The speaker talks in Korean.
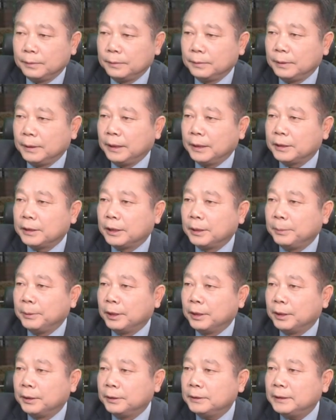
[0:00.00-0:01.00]
네,
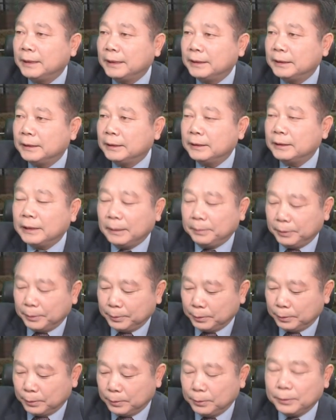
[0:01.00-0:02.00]
그러면 사진을
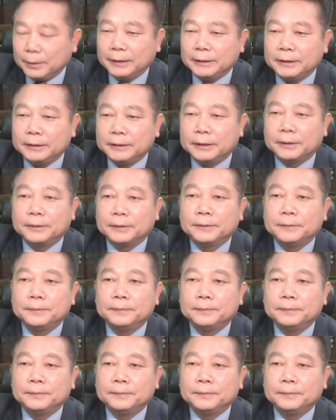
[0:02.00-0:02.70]
살펴보도록 하시죠.